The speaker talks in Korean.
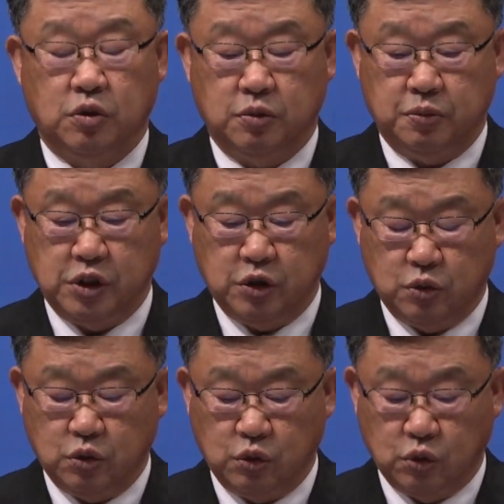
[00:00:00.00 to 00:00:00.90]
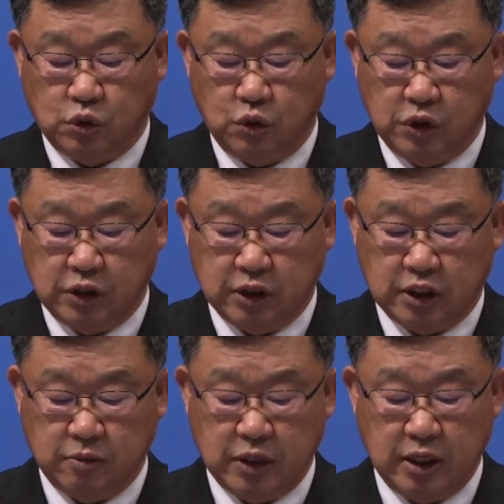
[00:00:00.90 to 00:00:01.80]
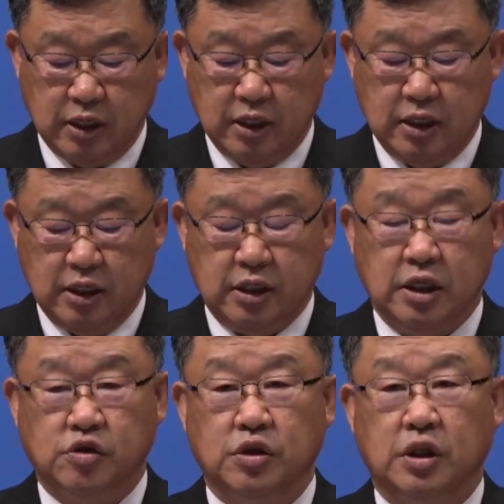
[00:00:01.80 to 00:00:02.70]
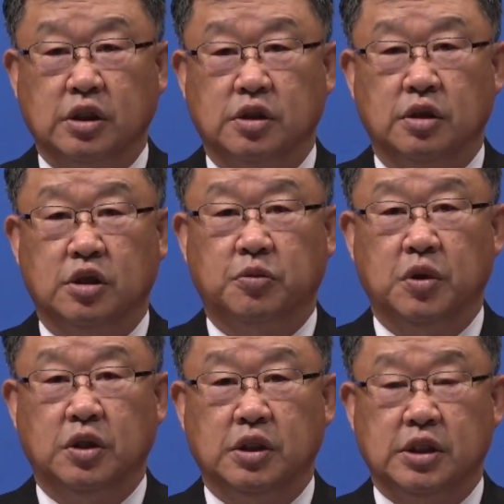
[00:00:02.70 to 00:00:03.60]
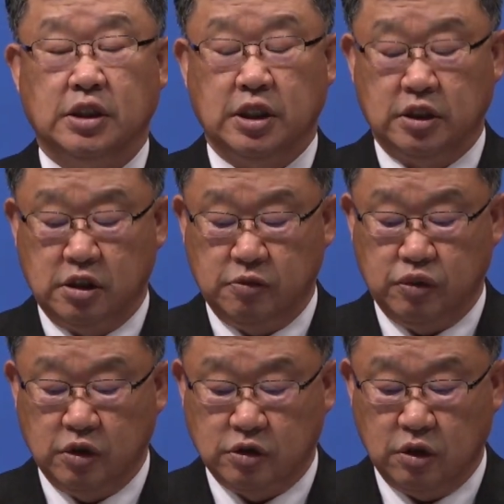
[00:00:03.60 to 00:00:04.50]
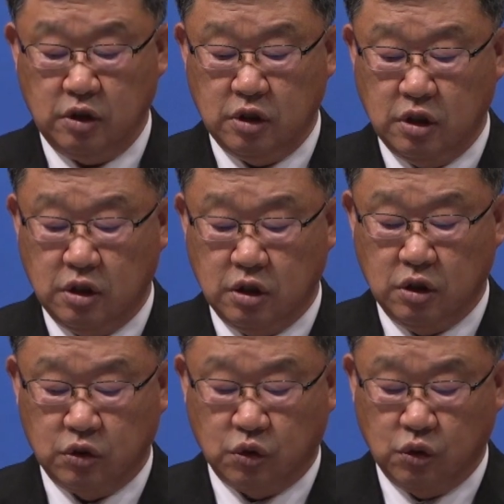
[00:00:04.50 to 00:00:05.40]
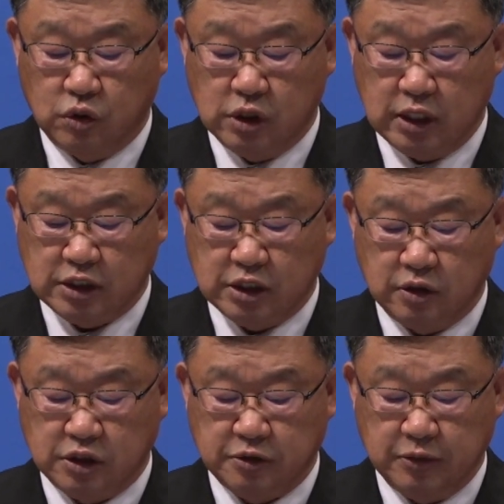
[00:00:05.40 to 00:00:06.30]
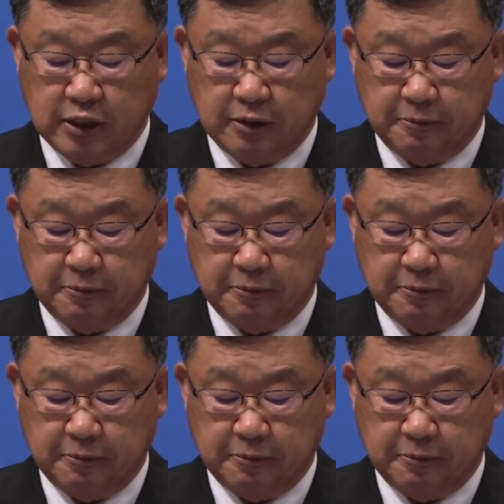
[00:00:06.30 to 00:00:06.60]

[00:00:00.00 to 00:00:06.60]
필요 요소이기 때문에 예수님께서는 특별히 제자들을 불러서 어, 교육을 하신 것입니다.